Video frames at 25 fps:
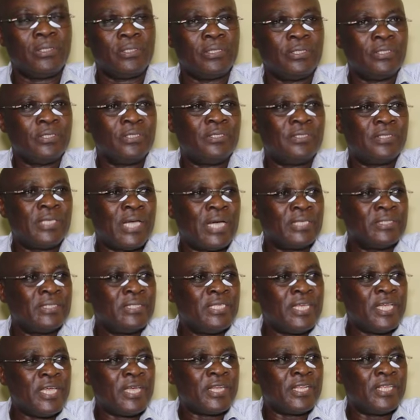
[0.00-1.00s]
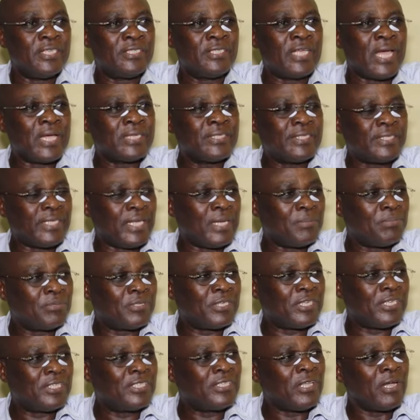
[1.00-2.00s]
ils adhèrent, ils
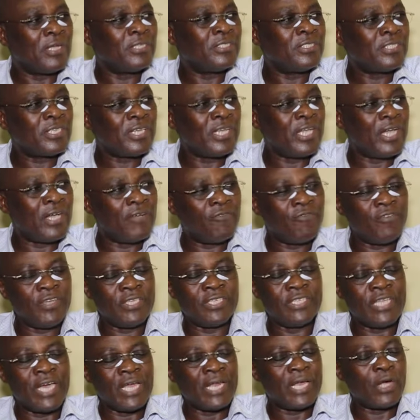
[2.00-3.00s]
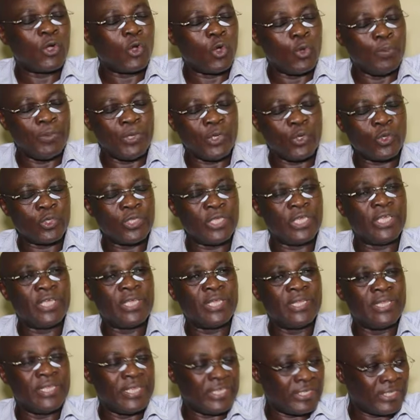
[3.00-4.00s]
acceptent, ils entrent en fait dans la communauté
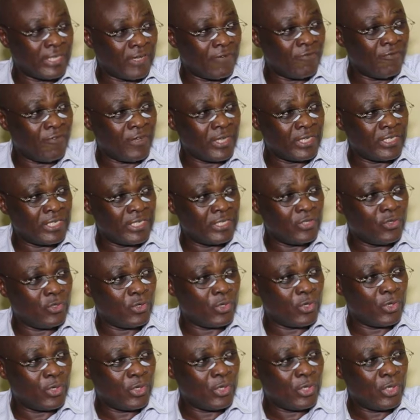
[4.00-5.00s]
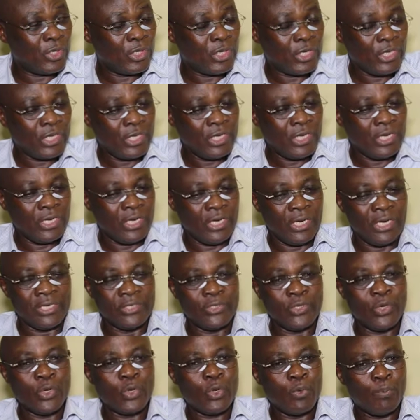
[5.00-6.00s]
des enfants de Dieu. Ah,
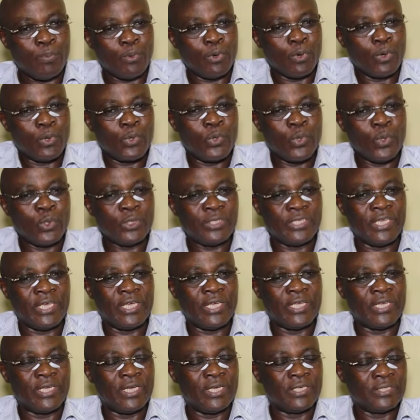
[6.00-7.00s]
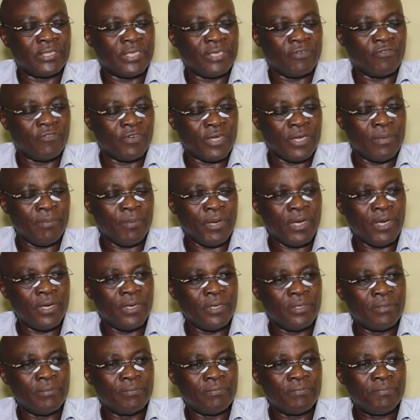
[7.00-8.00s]
donc pour nous, c'est
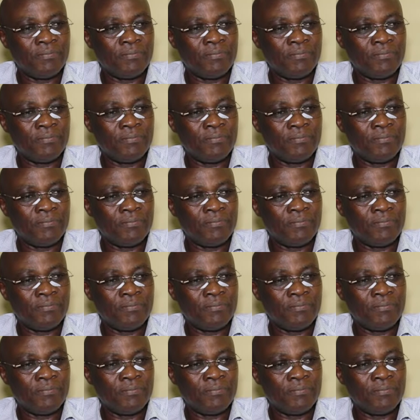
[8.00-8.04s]
vraiment